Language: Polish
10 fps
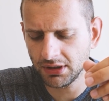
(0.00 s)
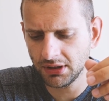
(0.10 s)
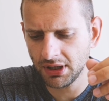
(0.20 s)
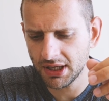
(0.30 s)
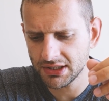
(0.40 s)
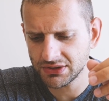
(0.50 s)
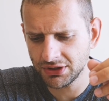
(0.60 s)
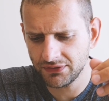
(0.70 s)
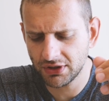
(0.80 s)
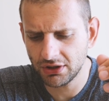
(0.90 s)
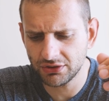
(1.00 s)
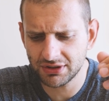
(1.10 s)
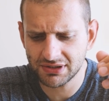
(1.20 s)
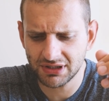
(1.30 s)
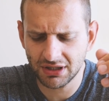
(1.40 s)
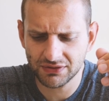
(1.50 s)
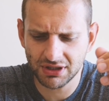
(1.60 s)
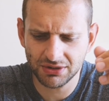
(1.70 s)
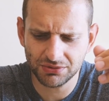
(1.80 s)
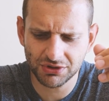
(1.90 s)
jest to niewygodne z tego
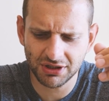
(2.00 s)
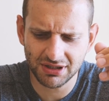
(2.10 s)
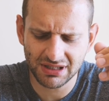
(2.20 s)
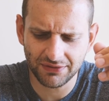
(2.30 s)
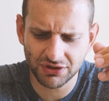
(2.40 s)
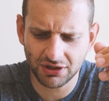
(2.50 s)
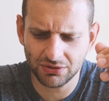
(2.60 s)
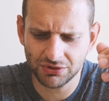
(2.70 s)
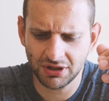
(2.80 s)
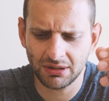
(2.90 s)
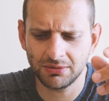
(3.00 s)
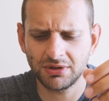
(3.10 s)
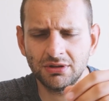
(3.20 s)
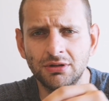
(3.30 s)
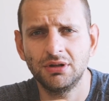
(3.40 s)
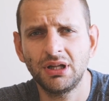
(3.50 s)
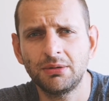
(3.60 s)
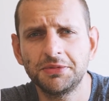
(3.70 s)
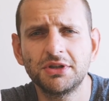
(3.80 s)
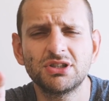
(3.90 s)
względu, że nie zawsze klucz
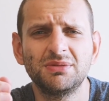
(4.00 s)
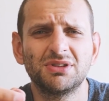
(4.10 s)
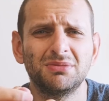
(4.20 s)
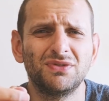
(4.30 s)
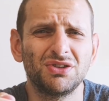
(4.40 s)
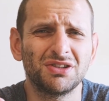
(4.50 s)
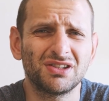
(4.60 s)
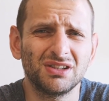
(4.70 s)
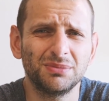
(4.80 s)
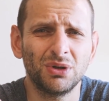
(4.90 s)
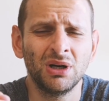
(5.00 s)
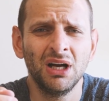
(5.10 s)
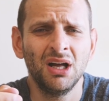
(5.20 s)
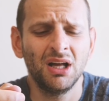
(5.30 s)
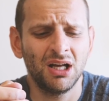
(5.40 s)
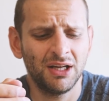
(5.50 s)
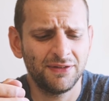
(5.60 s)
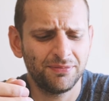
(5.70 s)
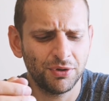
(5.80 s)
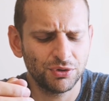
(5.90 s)
dynamometryczny możemy wziąć ze sobą
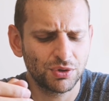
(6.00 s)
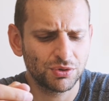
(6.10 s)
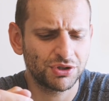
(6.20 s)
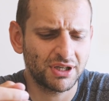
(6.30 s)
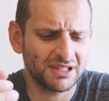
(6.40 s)
e, w podróż.